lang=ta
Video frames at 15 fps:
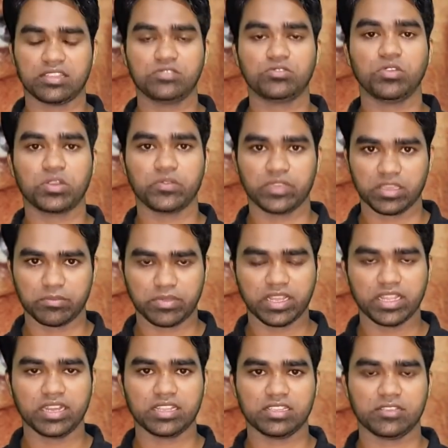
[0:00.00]
ஆனது
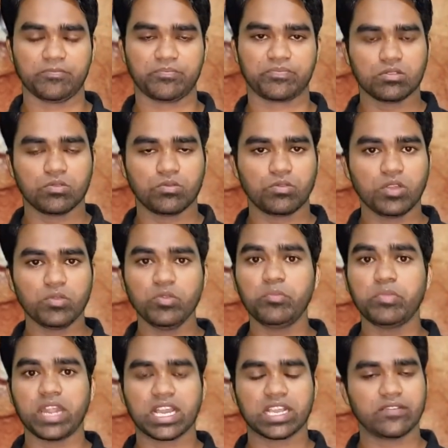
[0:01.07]
தோற்றுவிக்கப்படுகின்றது உணவு
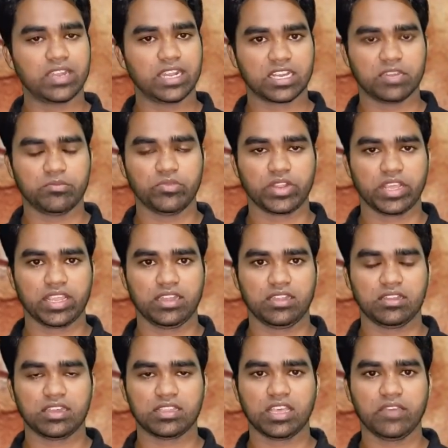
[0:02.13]
பழக்க வழக்க
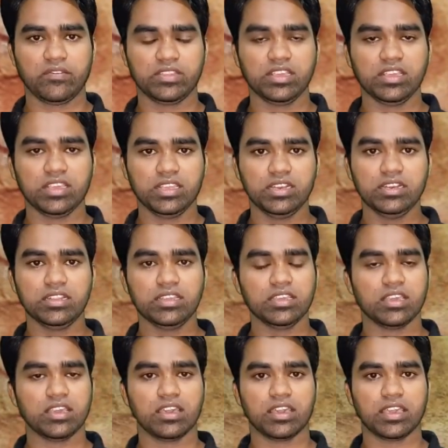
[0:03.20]
முறைகள் அதாவது இன்று
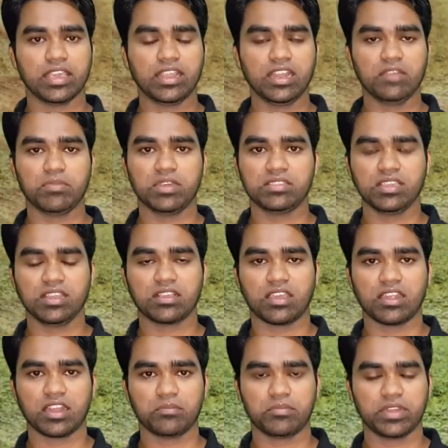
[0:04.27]
எங்கள் மத்தியில்
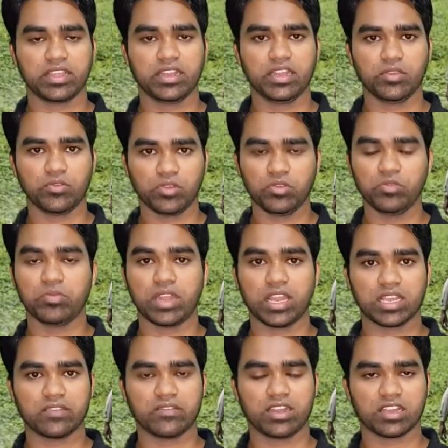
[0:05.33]
காணப்படுகின்ற உணவு
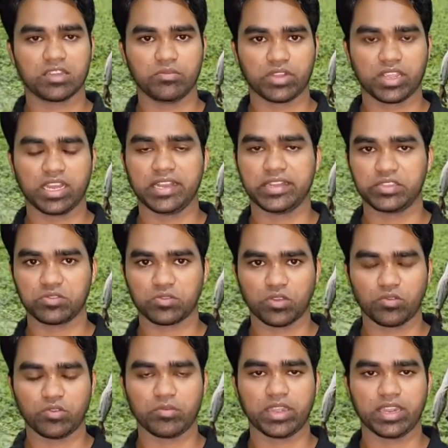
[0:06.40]
பழக்க வழக்க முறைகளை
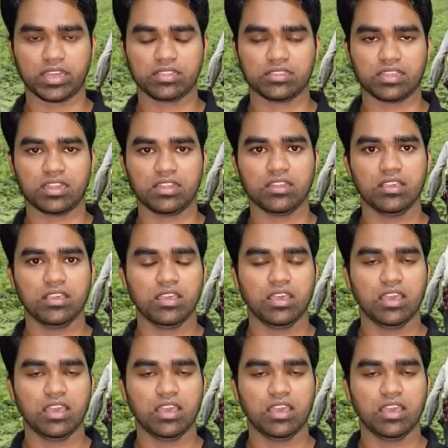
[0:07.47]
எடுத்துக்கொள்வோமாக இருந்தால்